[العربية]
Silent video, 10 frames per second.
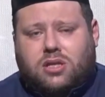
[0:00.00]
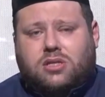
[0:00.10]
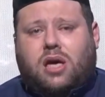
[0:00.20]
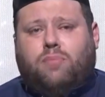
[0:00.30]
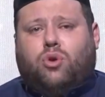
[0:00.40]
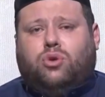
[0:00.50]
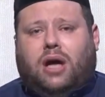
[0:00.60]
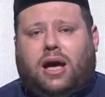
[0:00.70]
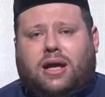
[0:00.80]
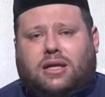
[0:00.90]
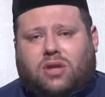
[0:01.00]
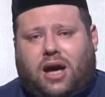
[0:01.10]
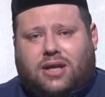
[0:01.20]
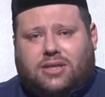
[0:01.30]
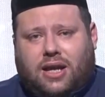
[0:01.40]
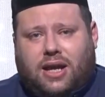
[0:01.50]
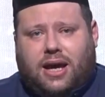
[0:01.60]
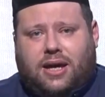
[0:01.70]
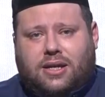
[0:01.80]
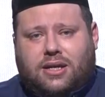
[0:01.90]
صبر على طاعه
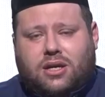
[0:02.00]
الله